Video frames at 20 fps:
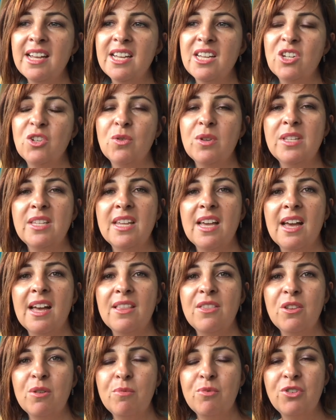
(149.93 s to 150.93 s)
choisir
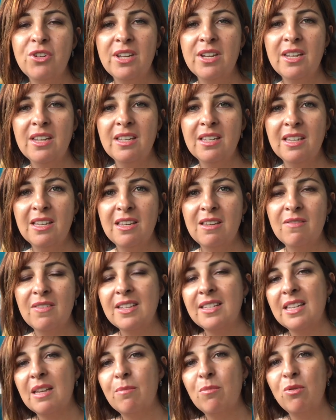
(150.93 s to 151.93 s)
un objet qui va
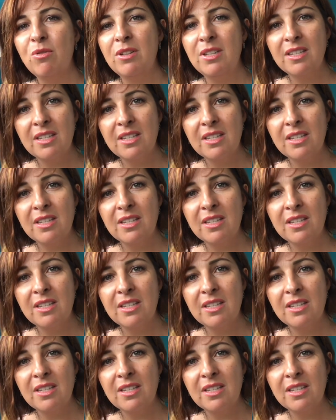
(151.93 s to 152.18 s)
symboliser